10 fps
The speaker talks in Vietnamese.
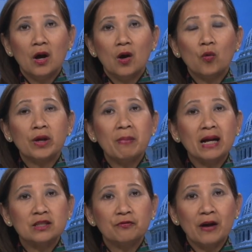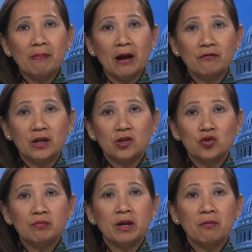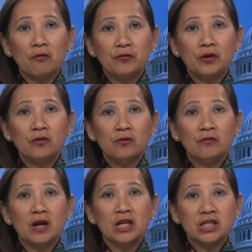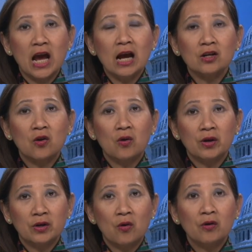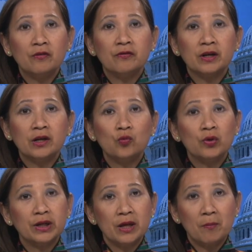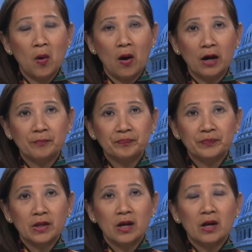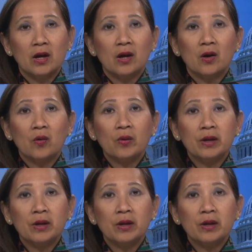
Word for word: Ủy ban Tư pháp Hạ viện chuẩn bị bỏ phiếu về trác đòi đối với William Barr. Ủy